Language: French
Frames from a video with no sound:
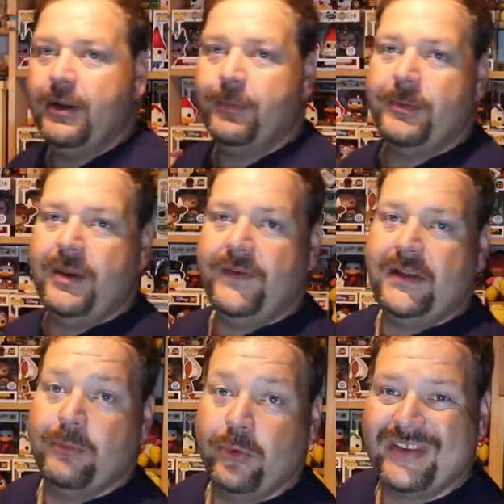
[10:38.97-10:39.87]
Le premier,
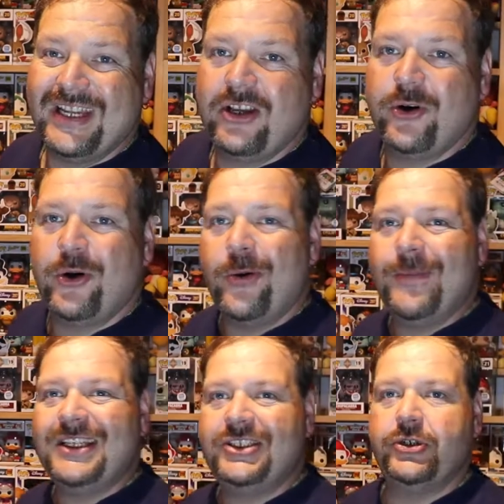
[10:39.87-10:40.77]
effectivement, c'est le grand
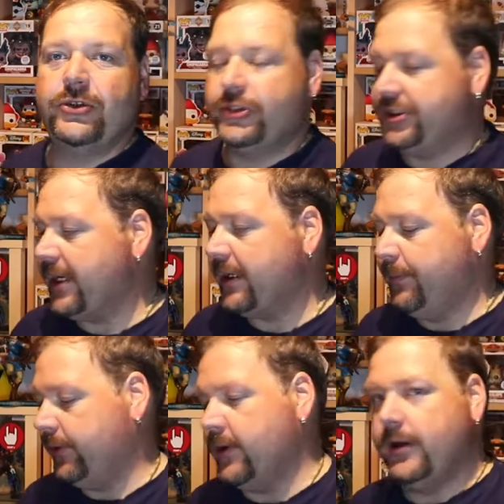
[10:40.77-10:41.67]
méchant de chez Harry
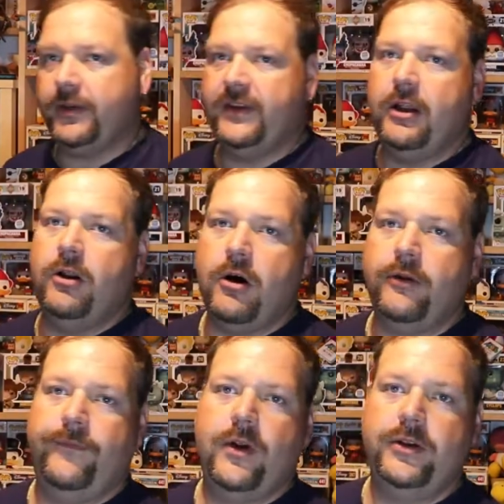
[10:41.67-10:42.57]
Potter, c'est
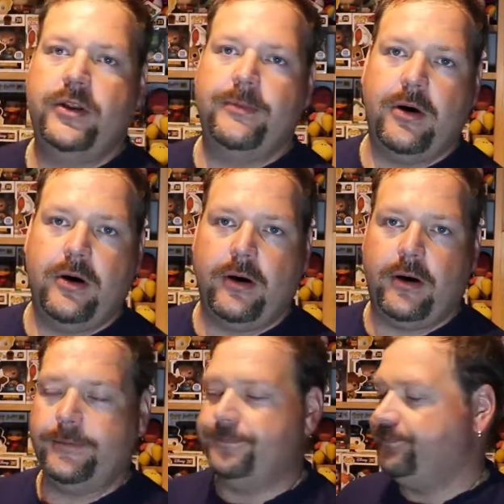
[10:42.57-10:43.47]
Lord Voldemort.